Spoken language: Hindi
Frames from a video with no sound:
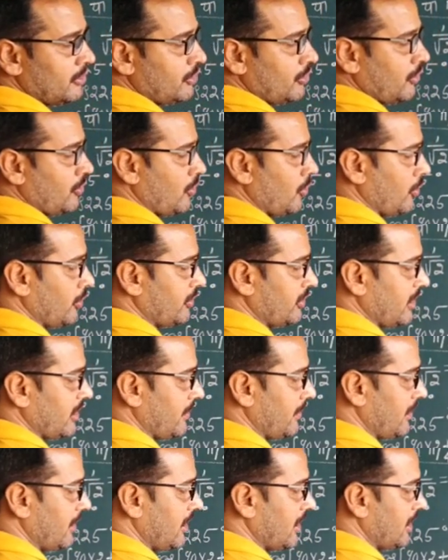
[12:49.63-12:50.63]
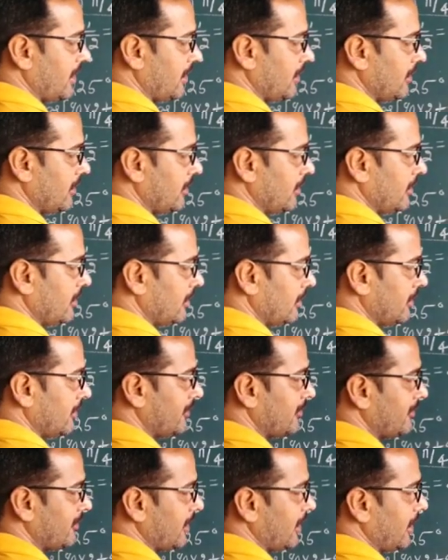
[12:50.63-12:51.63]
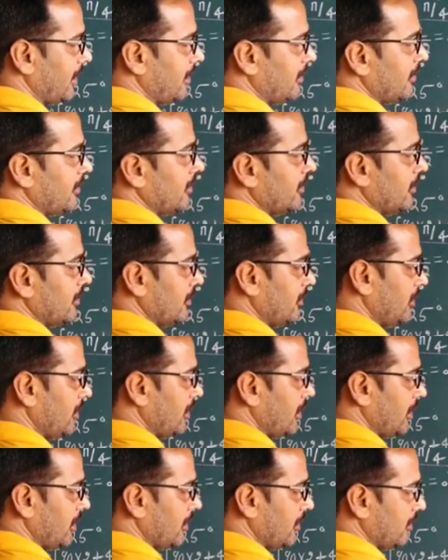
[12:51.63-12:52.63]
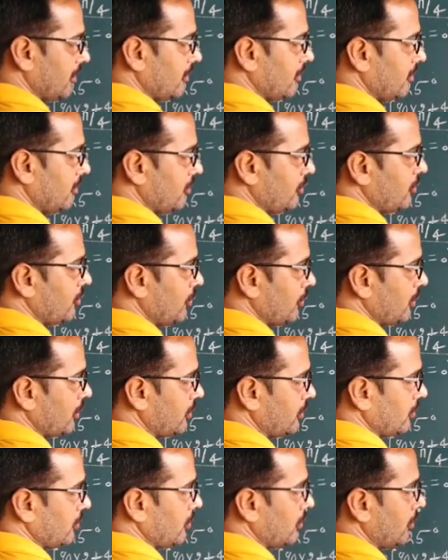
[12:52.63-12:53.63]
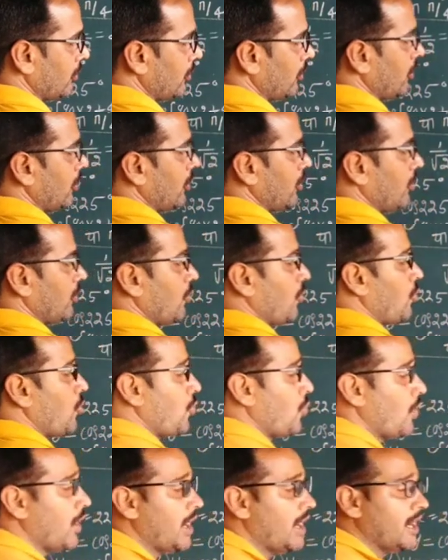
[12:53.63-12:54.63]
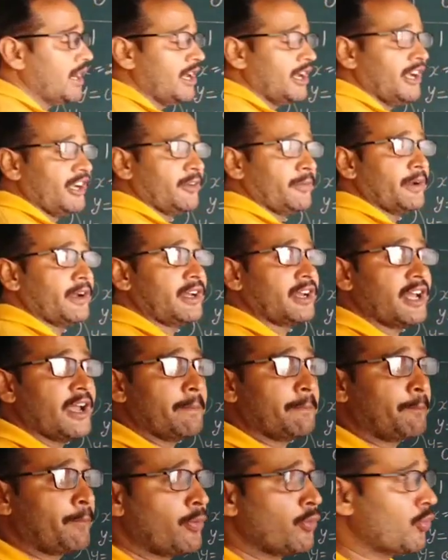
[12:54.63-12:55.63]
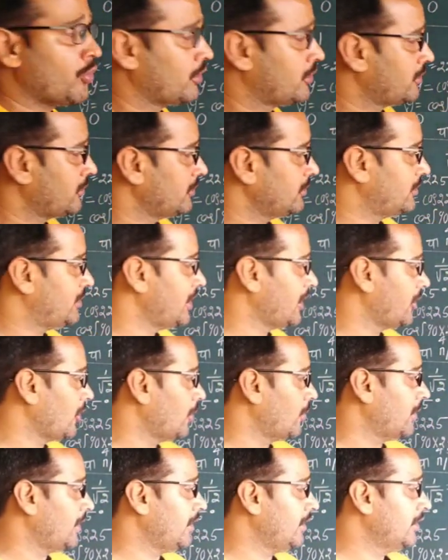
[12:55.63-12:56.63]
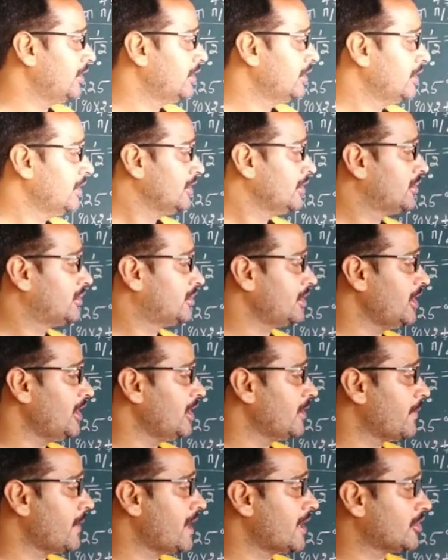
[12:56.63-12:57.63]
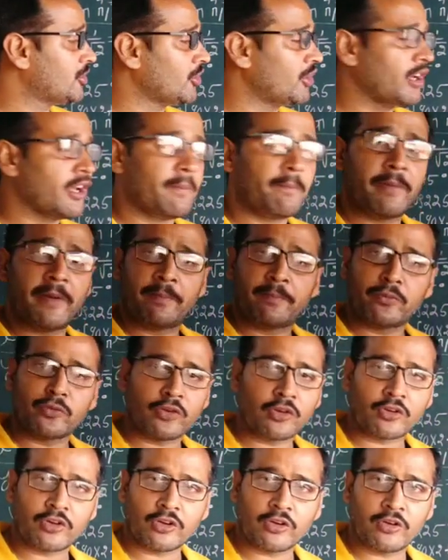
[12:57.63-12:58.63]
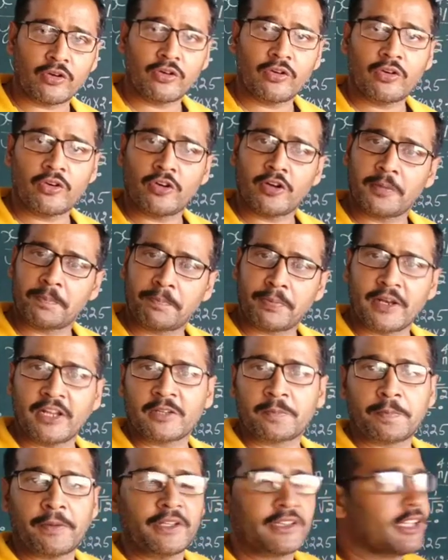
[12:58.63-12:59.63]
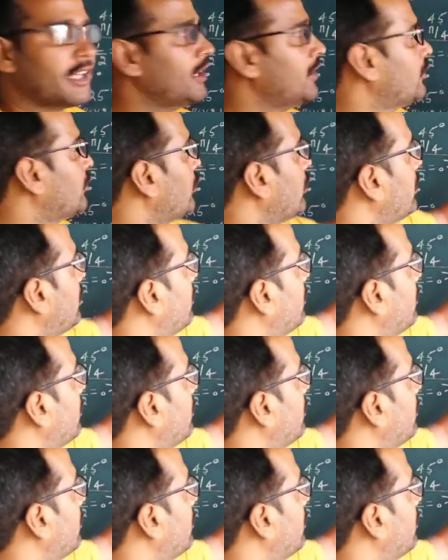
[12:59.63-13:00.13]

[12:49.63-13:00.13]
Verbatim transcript: तो कोस क्या बन जाएगा साइन ये तो क्वाड्रेंट बैठ रहा है फोर्थ देख लो बोलेंगे तीन बार तो नब्बे पूरा करो और प्लस पैंतालीस हो